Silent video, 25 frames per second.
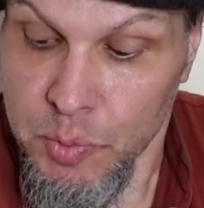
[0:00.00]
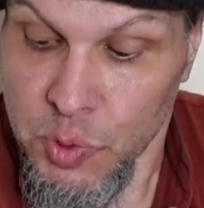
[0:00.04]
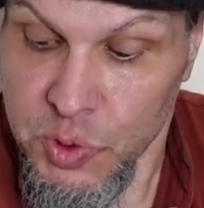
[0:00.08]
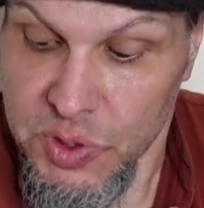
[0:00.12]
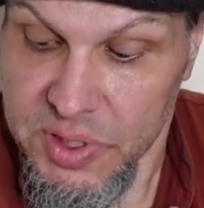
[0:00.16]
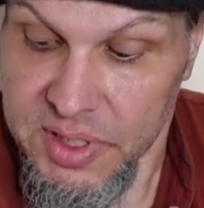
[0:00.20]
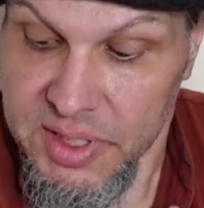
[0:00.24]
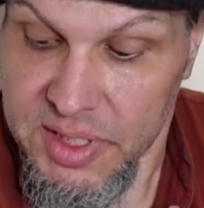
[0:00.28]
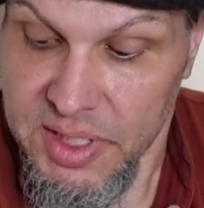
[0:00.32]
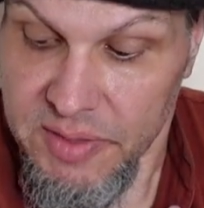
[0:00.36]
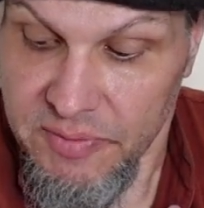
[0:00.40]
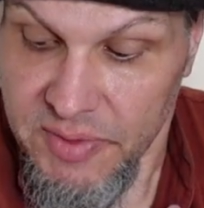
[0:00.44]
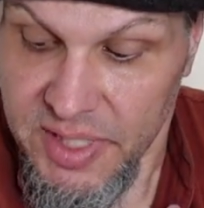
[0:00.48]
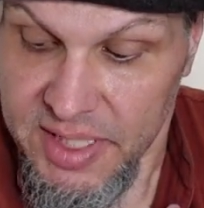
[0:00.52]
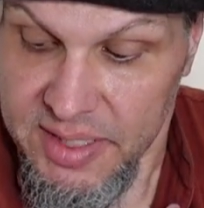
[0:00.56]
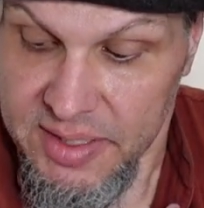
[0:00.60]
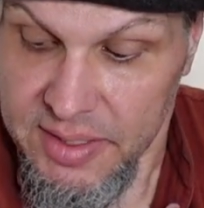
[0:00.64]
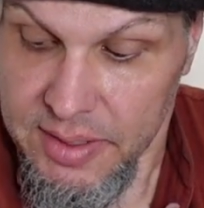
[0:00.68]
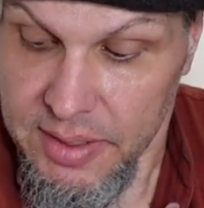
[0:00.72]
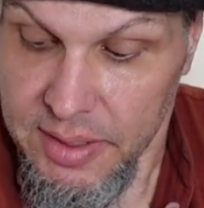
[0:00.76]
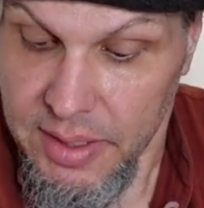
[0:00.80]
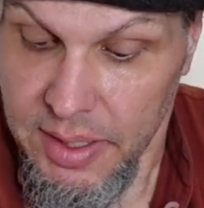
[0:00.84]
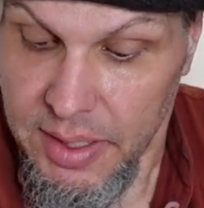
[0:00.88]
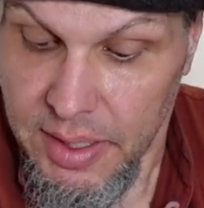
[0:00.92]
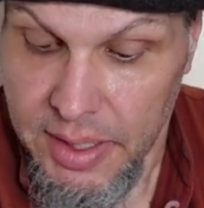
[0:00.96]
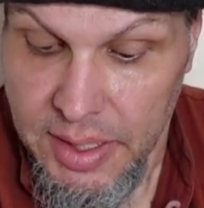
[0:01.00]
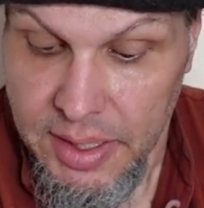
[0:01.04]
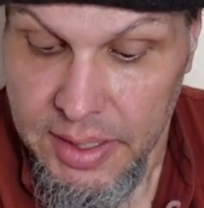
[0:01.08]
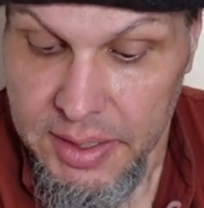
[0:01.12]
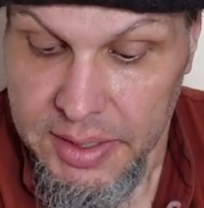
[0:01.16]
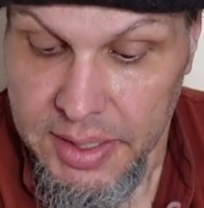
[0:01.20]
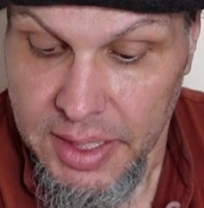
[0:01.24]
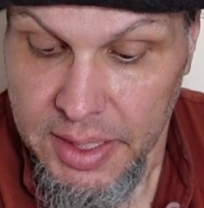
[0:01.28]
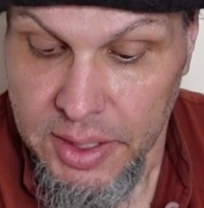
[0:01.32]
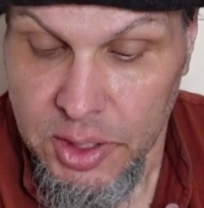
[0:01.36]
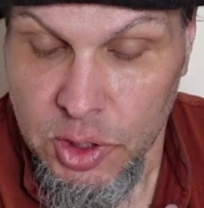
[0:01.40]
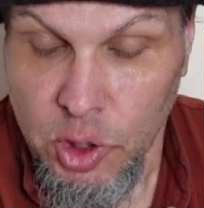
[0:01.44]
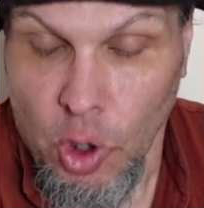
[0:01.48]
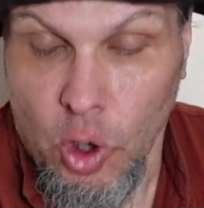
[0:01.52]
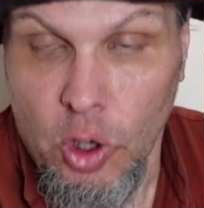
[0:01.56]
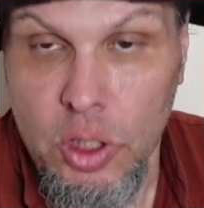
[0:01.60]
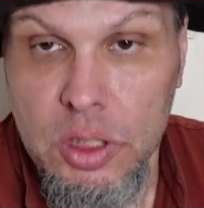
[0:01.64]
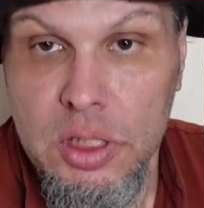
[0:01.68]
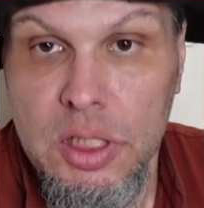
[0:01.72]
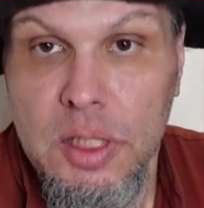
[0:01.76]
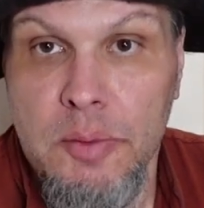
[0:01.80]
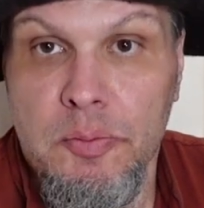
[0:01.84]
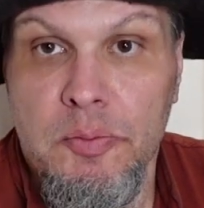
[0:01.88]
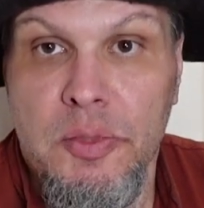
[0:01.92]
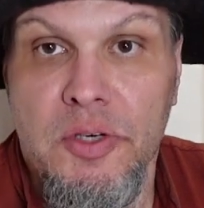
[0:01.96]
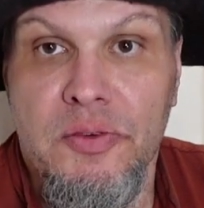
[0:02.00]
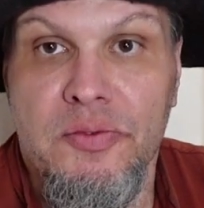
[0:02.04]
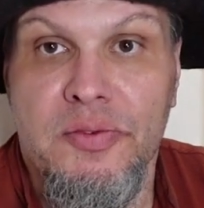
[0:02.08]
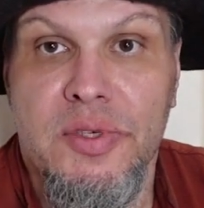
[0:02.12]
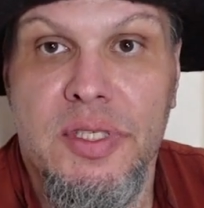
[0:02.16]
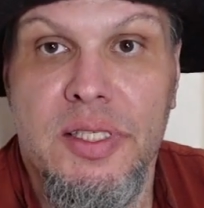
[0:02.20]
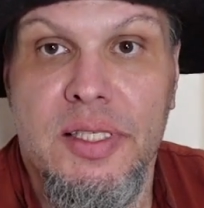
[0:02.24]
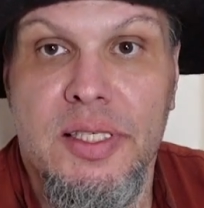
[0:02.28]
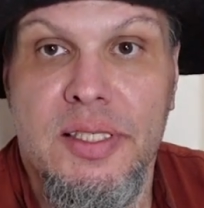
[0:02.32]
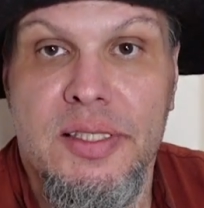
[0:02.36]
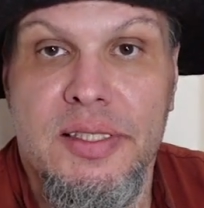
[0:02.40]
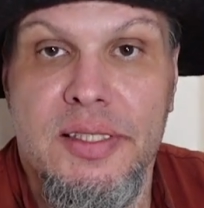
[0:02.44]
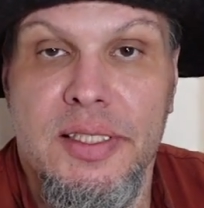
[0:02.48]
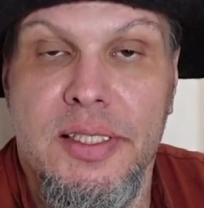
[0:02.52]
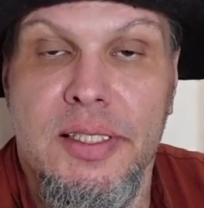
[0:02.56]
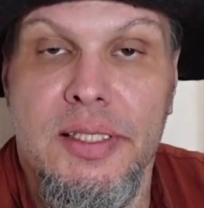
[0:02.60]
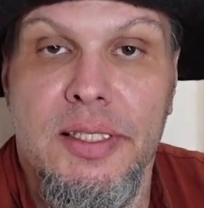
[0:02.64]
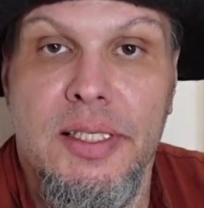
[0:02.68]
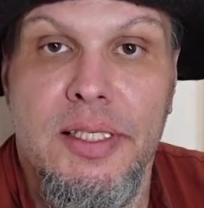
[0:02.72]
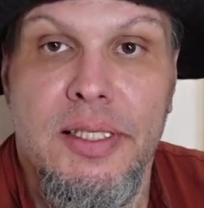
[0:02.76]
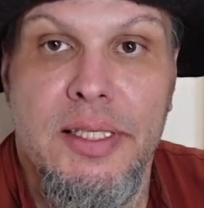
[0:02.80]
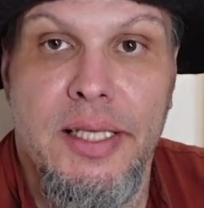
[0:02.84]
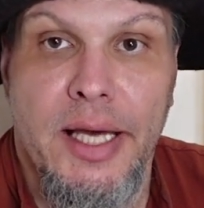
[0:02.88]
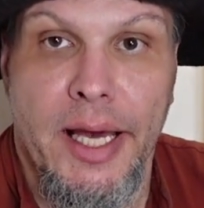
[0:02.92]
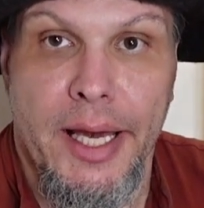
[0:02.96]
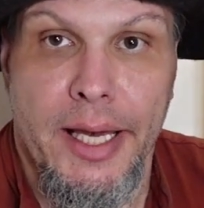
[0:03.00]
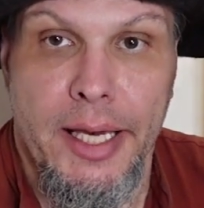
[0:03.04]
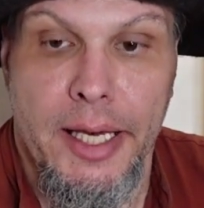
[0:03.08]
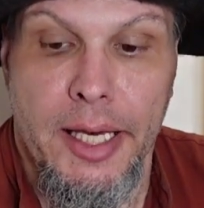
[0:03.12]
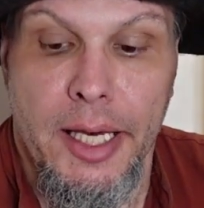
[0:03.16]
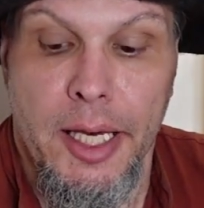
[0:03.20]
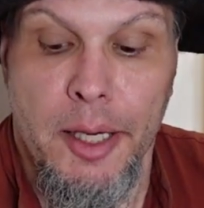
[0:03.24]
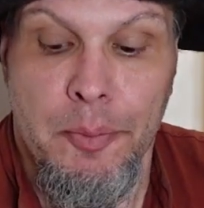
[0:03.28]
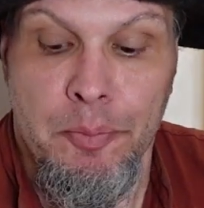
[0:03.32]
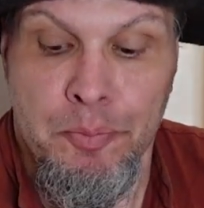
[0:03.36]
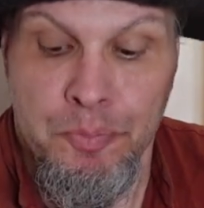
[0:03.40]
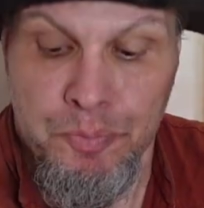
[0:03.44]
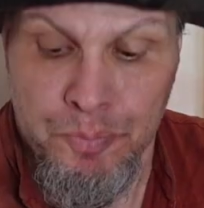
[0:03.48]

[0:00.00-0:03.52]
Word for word: müssen Sie wissen, denn dort befindet sich die Tränke.